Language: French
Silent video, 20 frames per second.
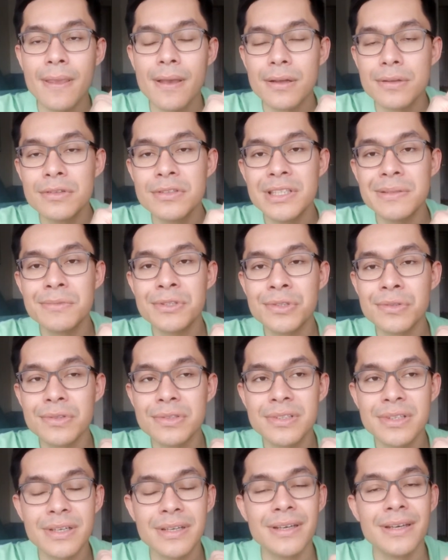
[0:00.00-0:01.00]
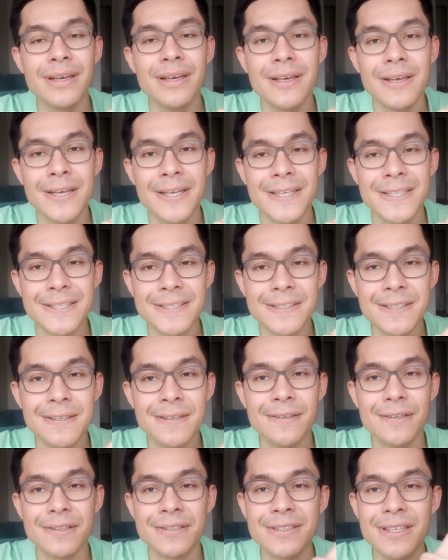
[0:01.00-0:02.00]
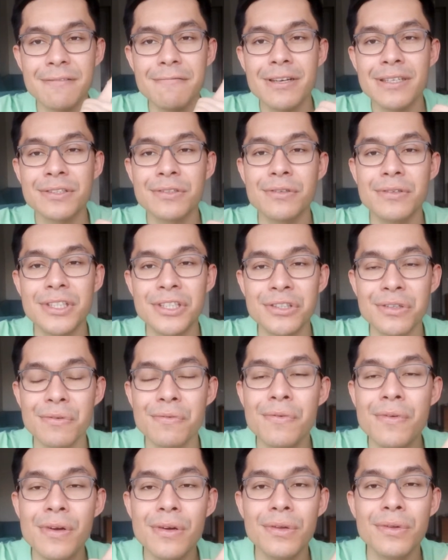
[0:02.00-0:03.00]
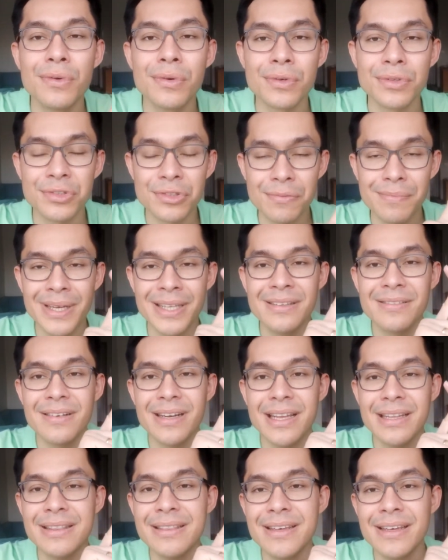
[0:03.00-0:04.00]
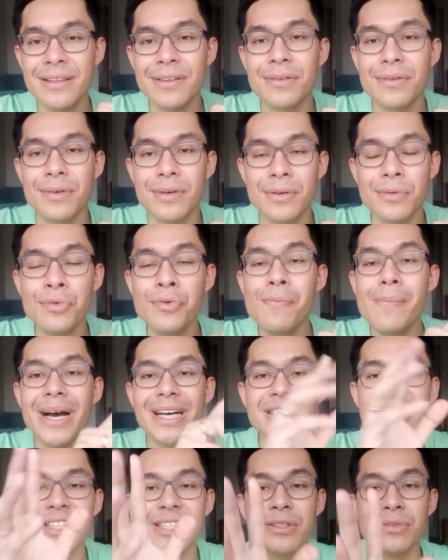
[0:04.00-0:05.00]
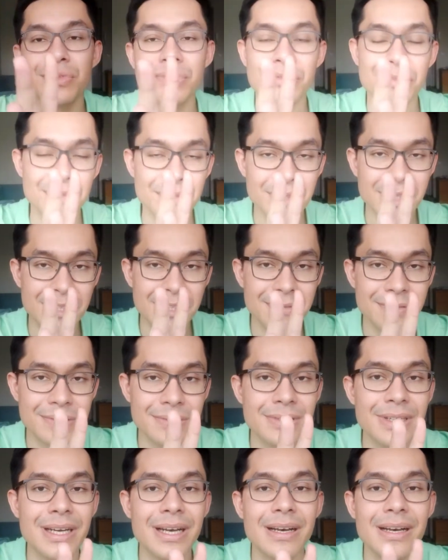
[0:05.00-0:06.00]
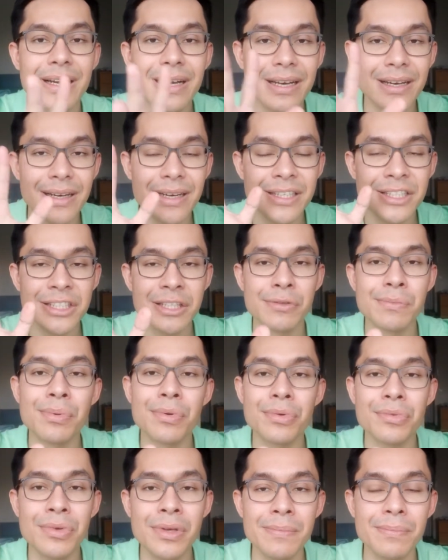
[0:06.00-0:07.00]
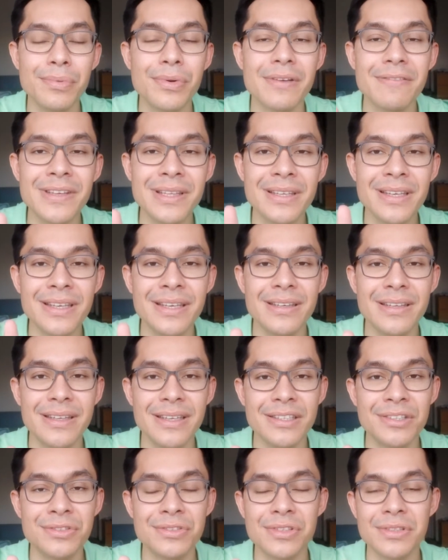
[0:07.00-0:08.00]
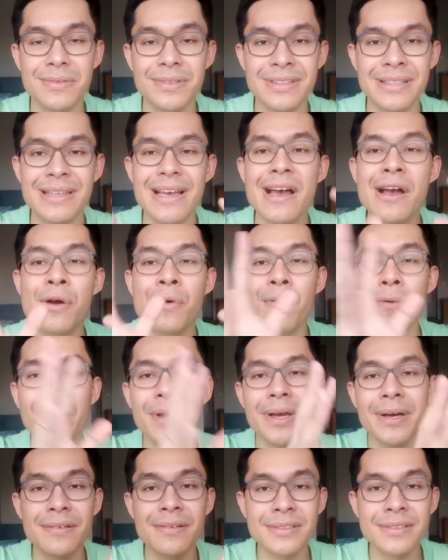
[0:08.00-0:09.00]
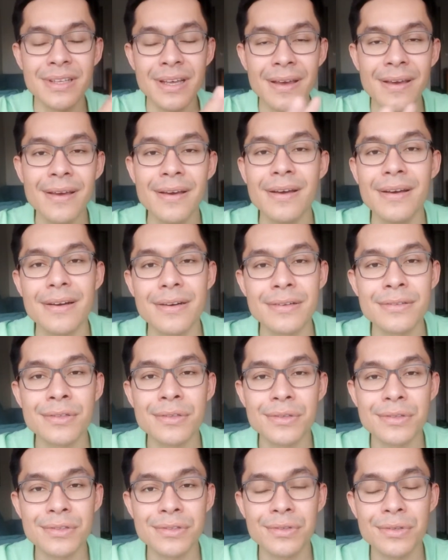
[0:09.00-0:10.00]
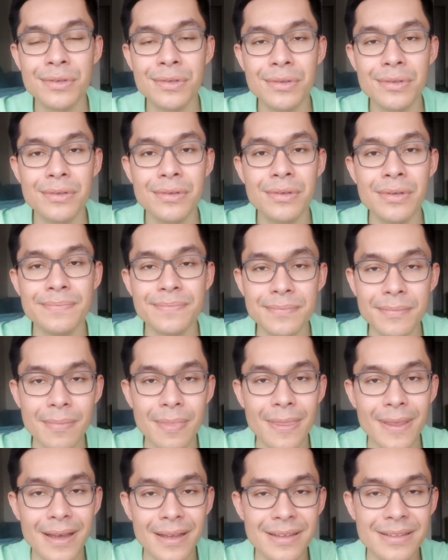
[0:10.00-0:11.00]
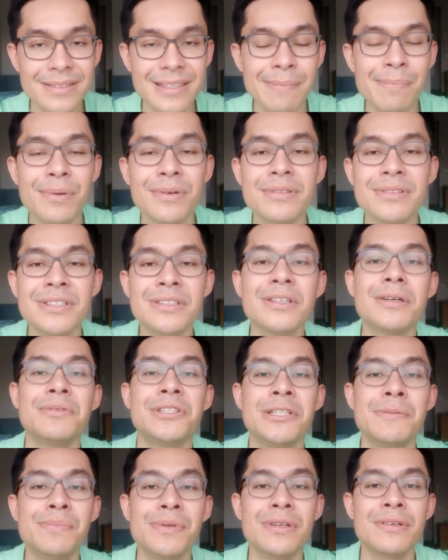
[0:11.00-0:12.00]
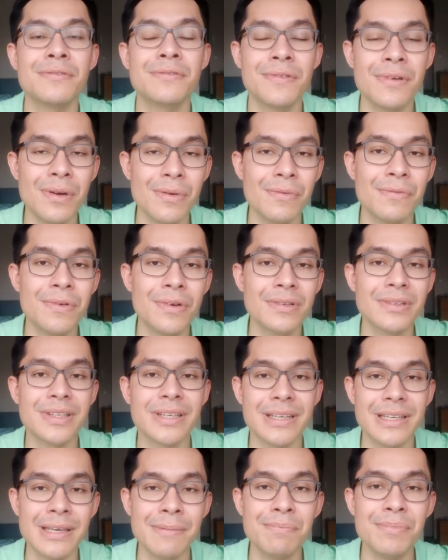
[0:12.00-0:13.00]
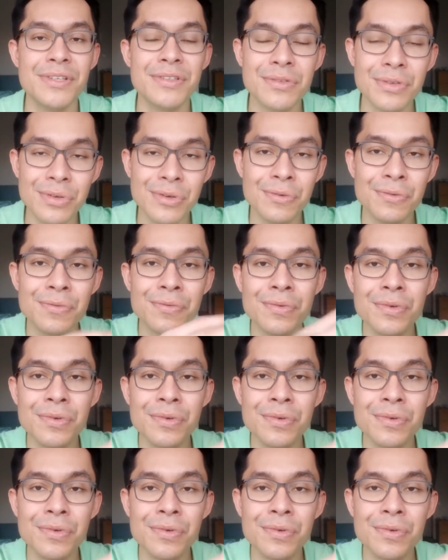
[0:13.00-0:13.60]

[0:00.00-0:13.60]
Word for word: Deuxième chose, c'est savoir ce que les gens veulent, donc se mettre dans la tête du marché, donc de ceux qui vont acheter vos produits, pour éviter qu'il y ait justement cette incohérence entre ce que les apprentis dropshippers veulent vendre et puis ce que,